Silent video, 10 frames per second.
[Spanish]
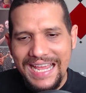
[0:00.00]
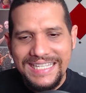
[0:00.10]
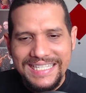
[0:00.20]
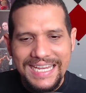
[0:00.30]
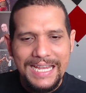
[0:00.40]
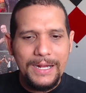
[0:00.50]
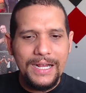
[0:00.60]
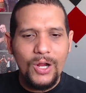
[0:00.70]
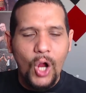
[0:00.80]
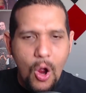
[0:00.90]
ese
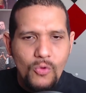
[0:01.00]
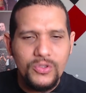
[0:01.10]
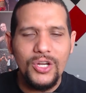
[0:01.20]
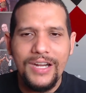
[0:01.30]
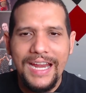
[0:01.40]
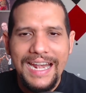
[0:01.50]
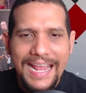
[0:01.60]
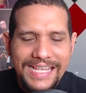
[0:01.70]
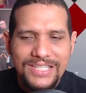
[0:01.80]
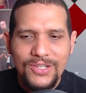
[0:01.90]
counter que
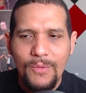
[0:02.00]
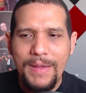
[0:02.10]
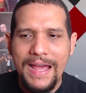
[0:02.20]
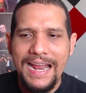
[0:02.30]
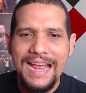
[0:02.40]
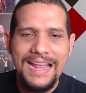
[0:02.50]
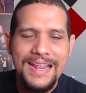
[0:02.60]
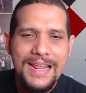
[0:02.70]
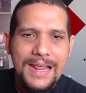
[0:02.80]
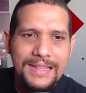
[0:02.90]
le hizo para
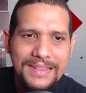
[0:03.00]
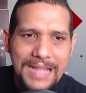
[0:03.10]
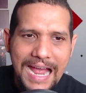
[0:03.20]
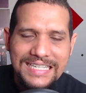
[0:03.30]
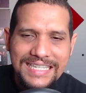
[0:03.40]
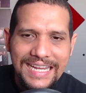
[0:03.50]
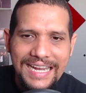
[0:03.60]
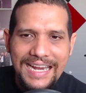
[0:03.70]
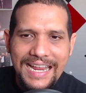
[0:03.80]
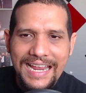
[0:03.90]

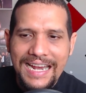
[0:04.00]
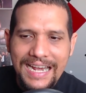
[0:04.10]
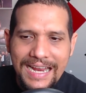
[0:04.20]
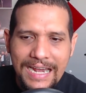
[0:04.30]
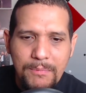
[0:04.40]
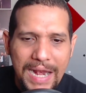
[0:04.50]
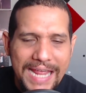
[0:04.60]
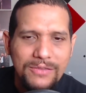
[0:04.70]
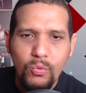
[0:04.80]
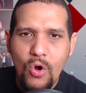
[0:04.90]
hacer el, el
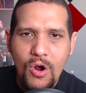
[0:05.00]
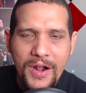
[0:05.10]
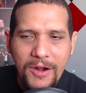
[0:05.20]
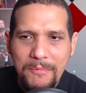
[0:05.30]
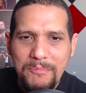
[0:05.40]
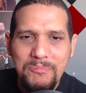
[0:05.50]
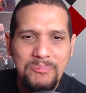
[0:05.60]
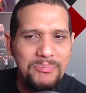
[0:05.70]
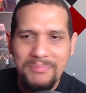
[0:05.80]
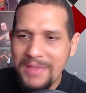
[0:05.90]
Blade Runner
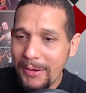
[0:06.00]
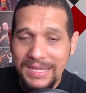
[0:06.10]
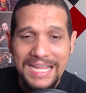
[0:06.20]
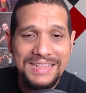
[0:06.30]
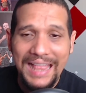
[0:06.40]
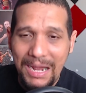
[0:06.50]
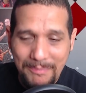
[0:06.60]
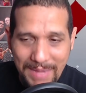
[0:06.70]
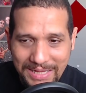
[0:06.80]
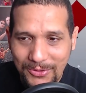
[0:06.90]
de verdad
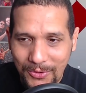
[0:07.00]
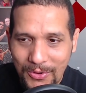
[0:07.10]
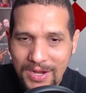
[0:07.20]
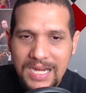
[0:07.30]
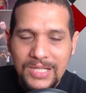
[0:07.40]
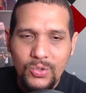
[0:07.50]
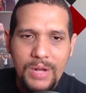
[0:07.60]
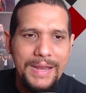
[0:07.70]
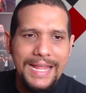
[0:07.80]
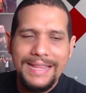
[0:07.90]
tremendo.
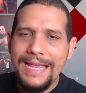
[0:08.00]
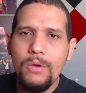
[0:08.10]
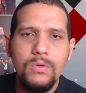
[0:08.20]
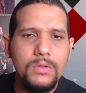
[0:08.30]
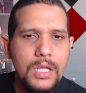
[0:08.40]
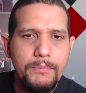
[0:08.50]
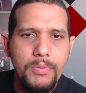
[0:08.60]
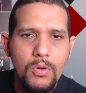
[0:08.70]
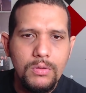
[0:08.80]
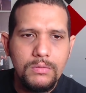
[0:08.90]
Trent Beretta es un
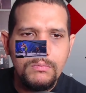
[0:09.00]
tipo